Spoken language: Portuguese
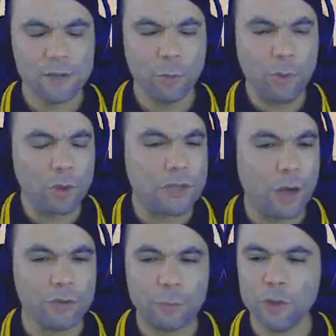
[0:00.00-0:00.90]
Atenção,
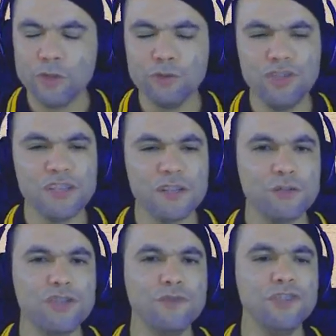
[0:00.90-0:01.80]
pelotão. Depois de um dia
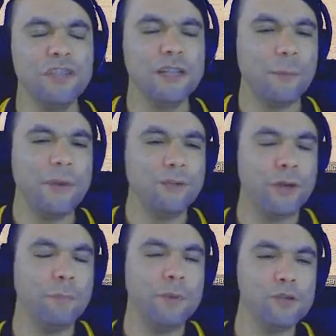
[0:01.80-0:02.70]
exaustivo de
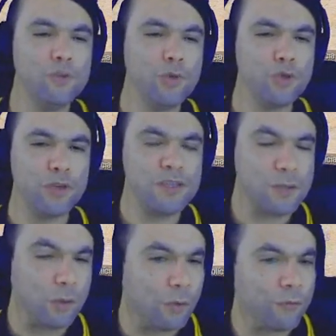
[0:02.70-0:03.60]
treinamento aí, presumo que os
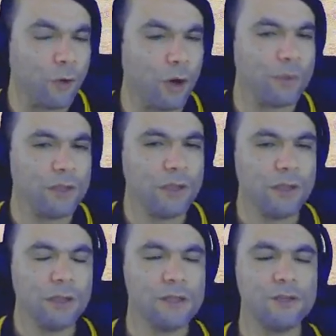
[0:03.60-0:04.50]
senhores estão com fome.
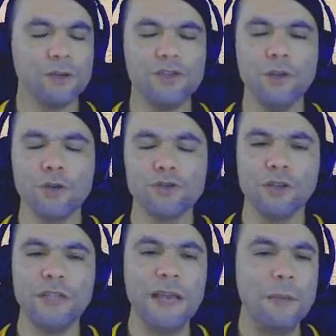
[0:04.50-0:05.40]
Senhor
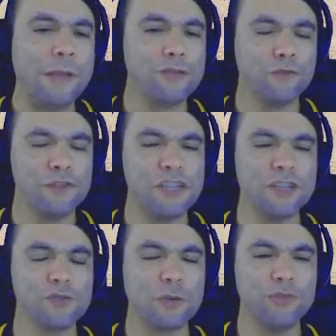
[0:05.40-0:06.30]
Círio, o senhor tem alimento
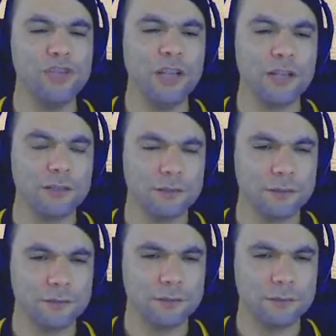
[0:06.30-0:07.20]
suficiente na sua
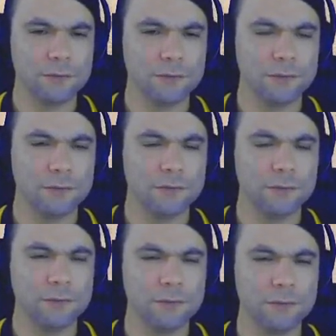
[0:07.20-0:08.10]
mochila?
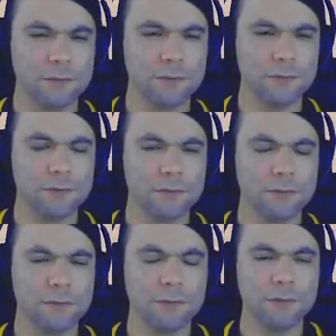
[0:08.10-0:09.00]

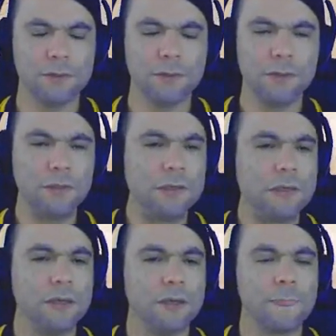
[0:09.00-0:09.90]
Acredito que sim, senhor.
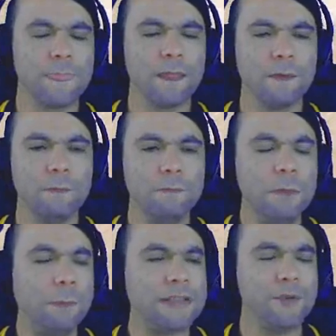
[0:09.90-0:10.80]

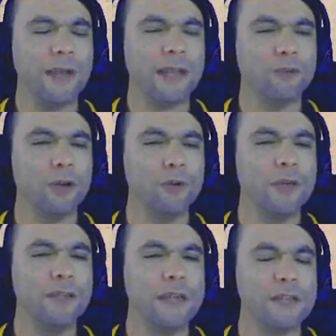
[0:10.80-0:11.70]
Me passe um
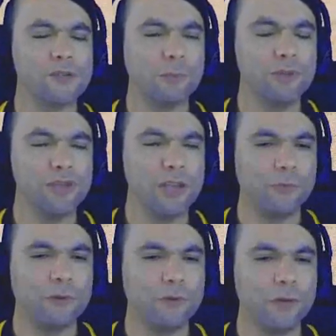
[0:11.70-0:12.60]
relatório do que, que tem na sua
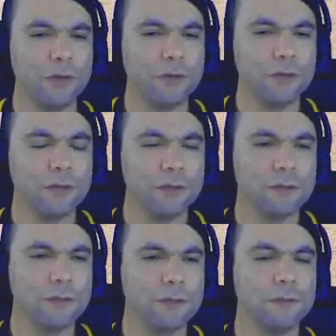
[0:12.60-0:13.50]
mochila, por favor.
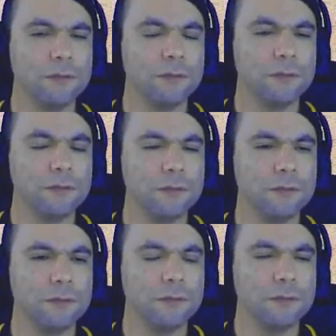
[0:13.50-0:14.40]
Dois Red
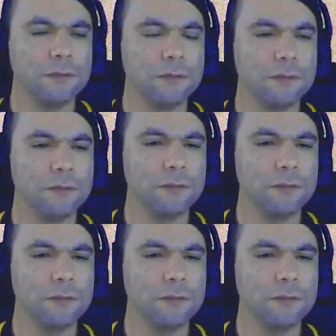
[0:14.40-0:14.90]
Bull,